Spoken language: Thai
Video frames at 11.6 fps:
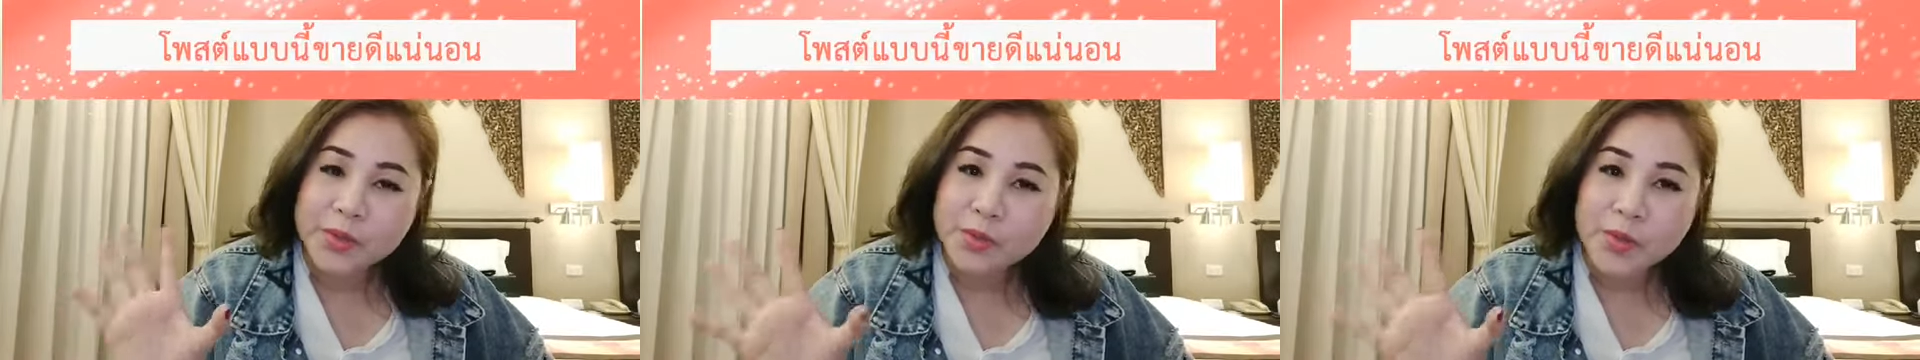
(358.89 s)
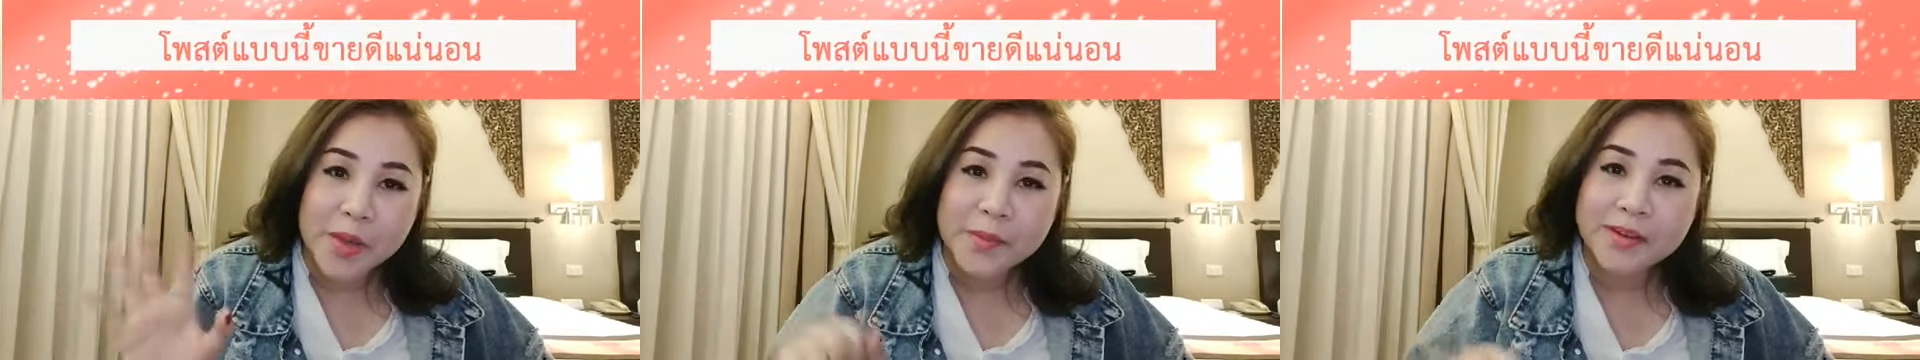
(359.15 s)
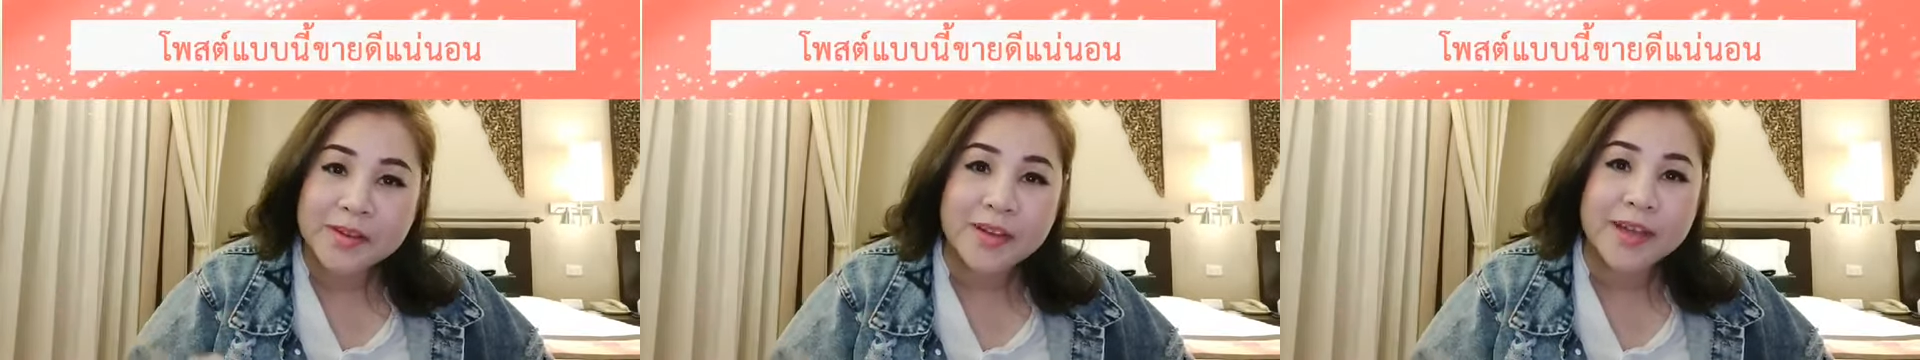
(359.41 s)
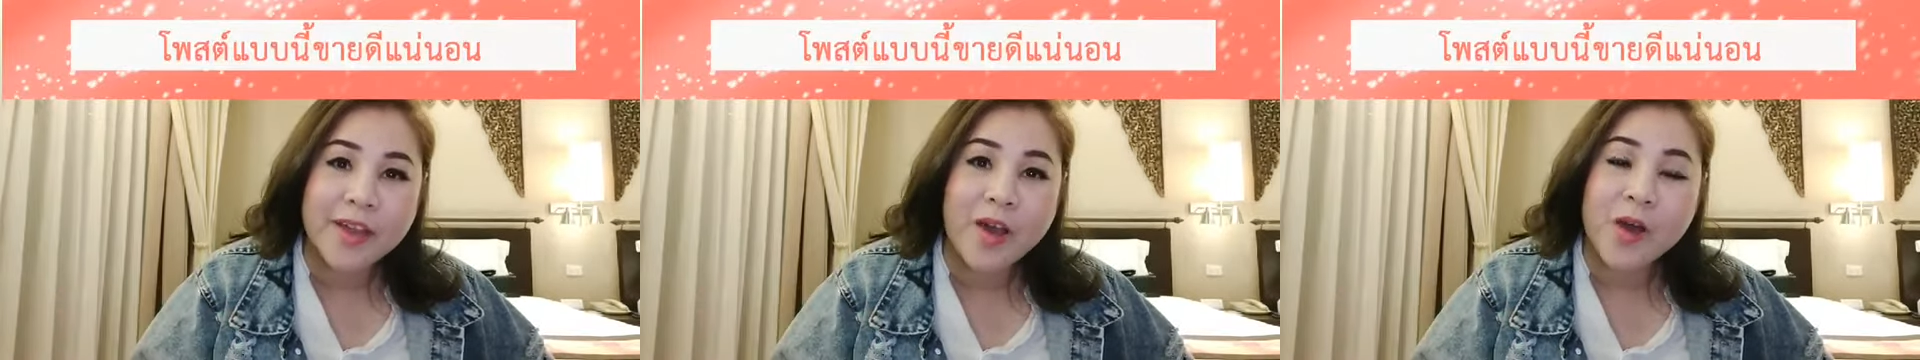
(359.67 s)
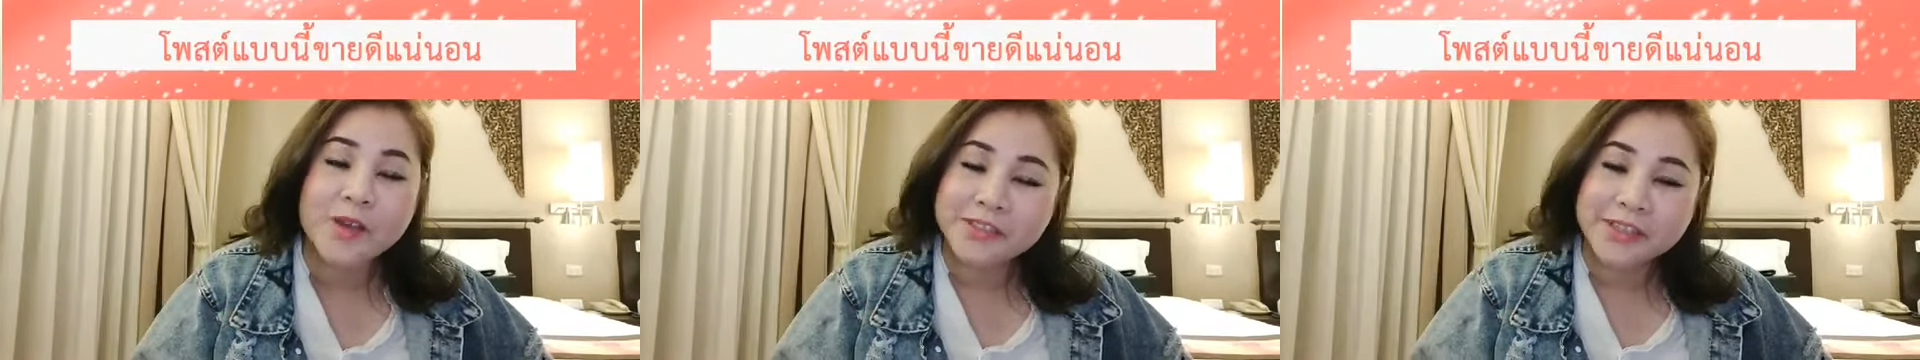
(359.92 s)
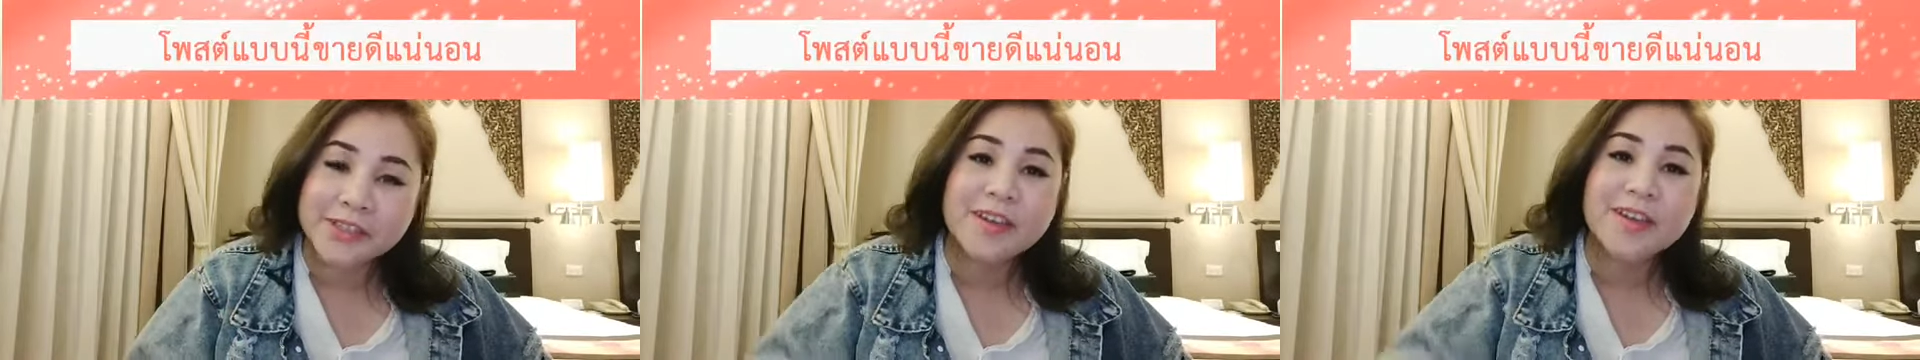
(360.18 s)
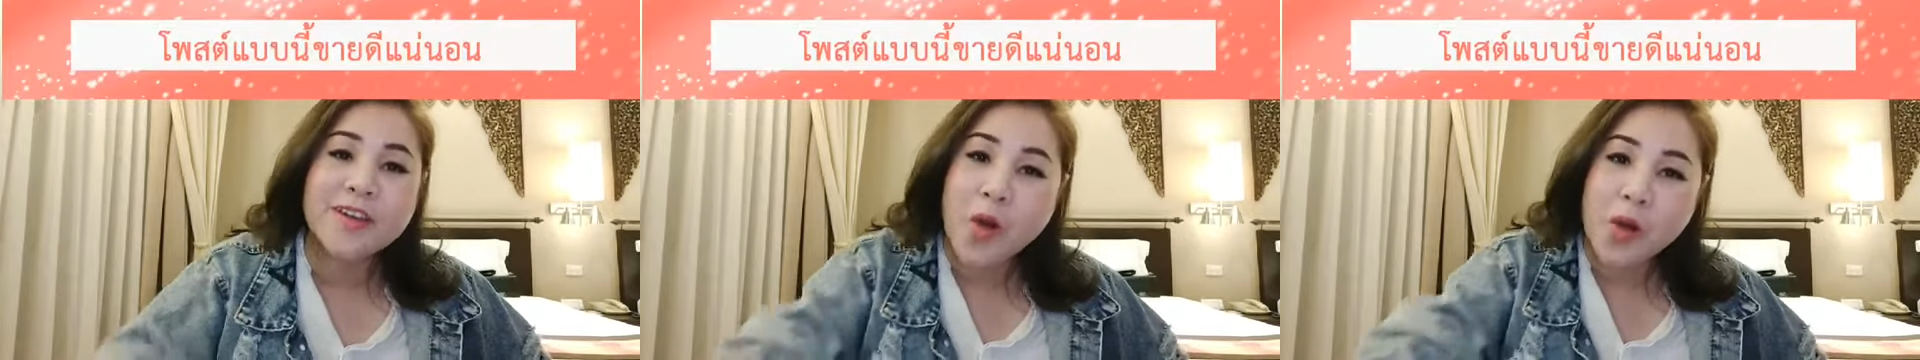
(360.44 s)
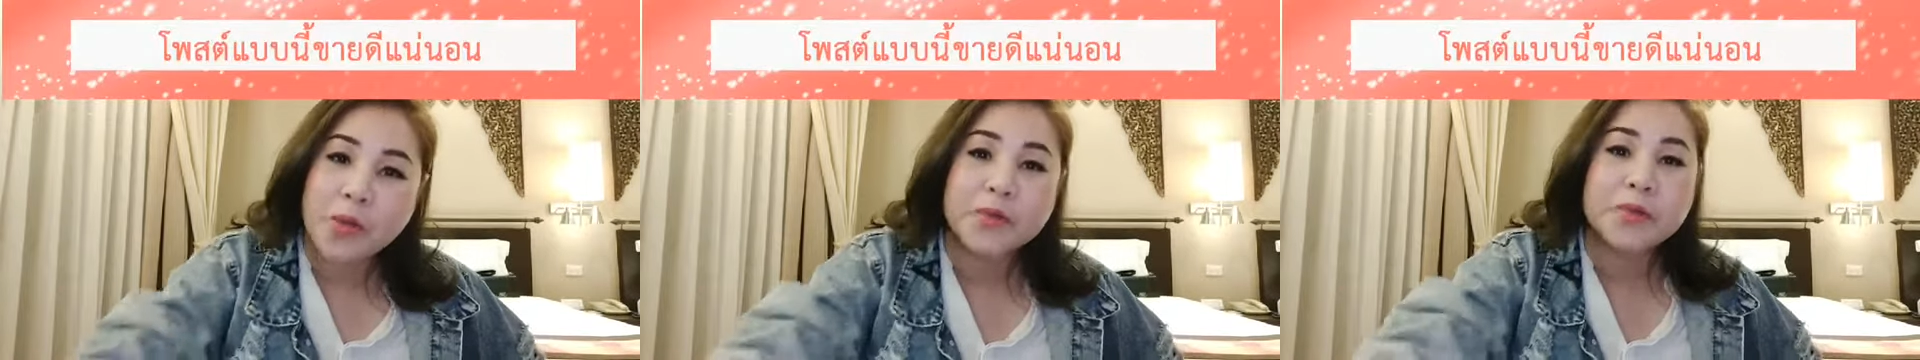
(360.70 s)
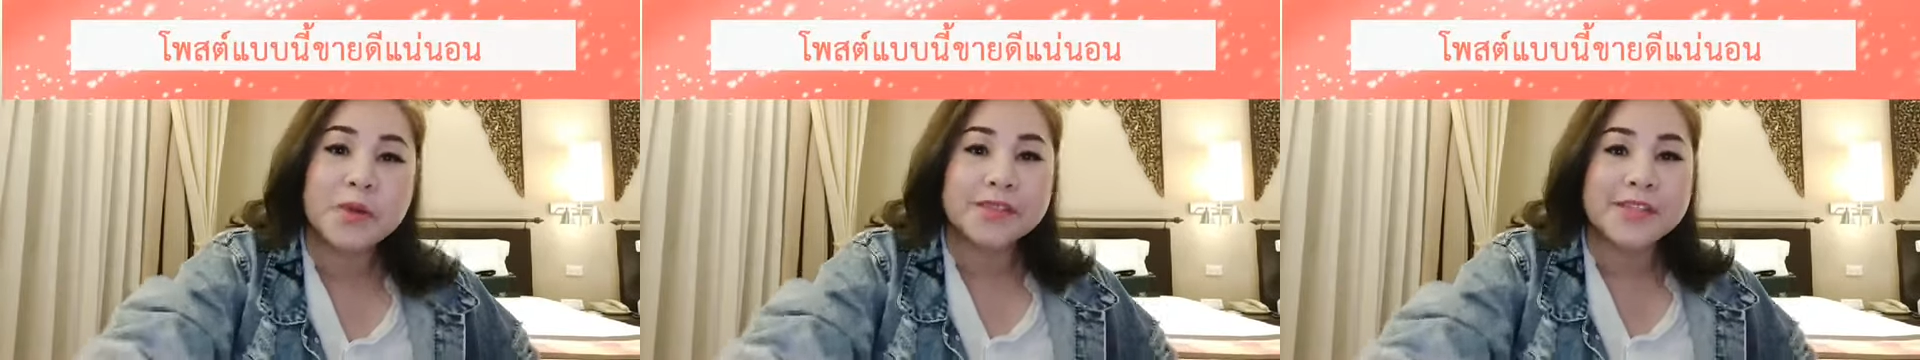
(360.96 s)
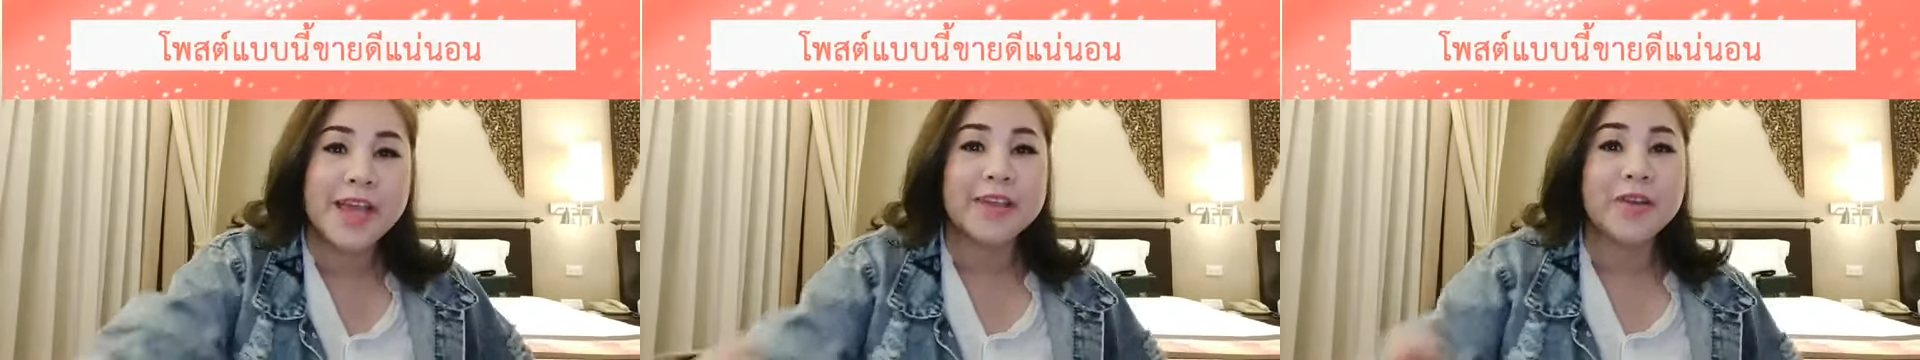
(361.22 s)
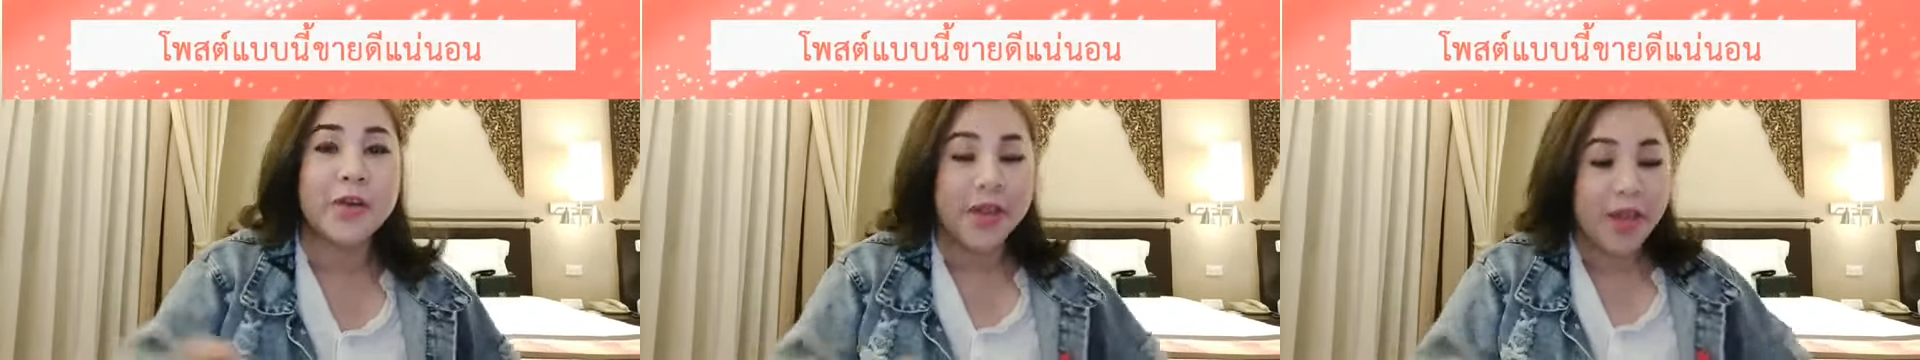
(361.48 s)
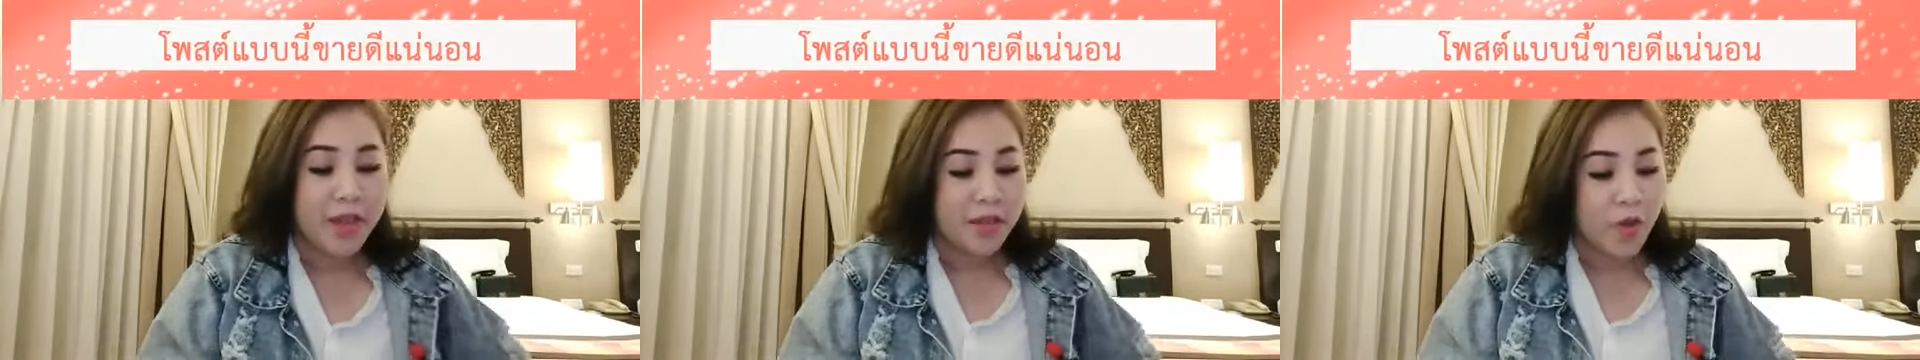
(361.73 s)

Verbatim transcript: รัวๆมาเลย ขอสติกเกอร์ ขอดูหัวใจหน่อย ก